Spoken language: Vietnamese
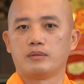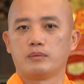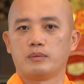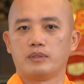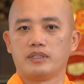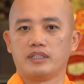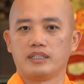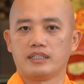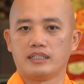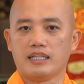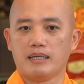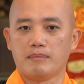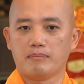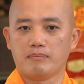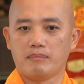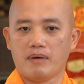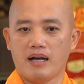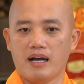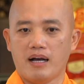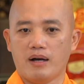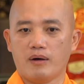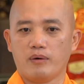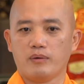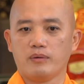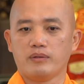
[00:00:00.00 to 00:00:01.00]
Quy Tam
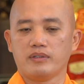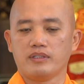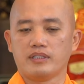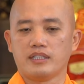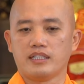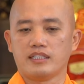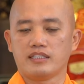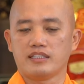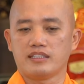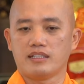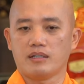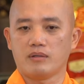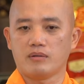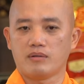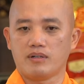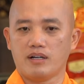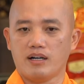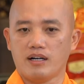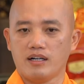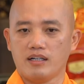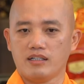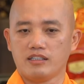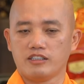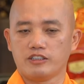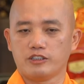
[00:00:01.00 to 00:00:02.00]
Bảo để sau
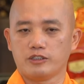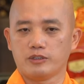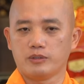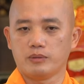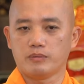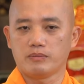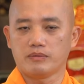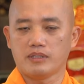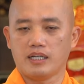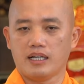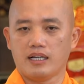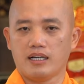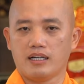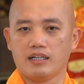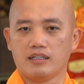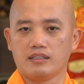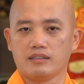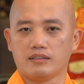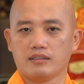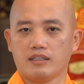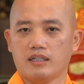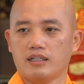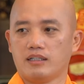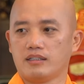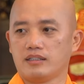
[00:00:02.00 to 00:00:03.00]
đó chúng ta
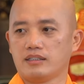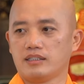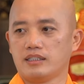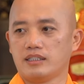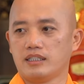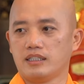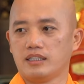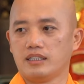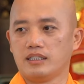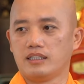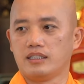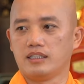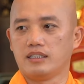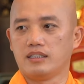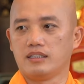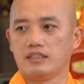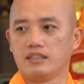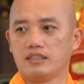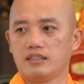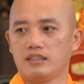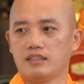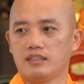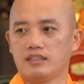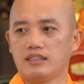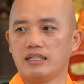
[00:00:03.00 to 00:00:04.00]
thọ trì
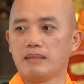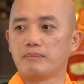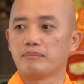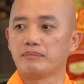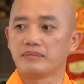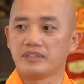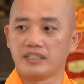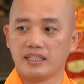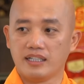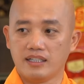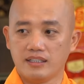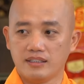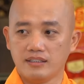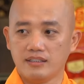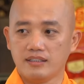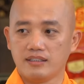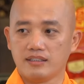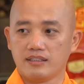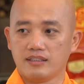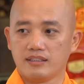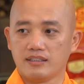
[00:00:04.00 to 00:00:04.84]
năm giới.